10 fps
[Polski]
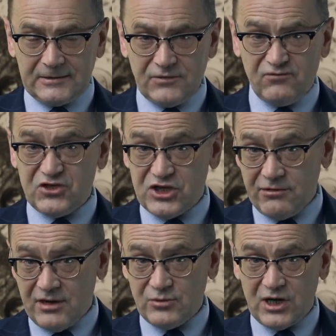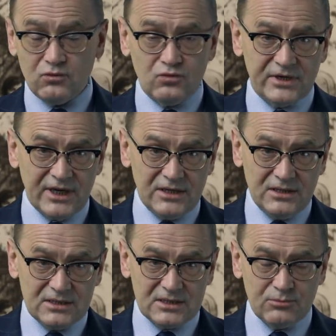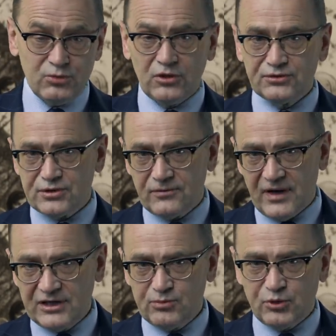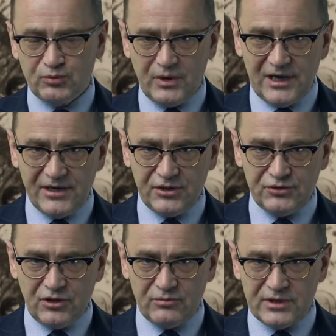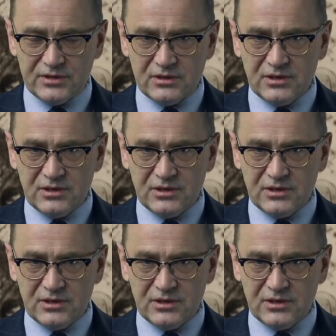Widziałam, jak Ukraińcy plądrowali podpalane domy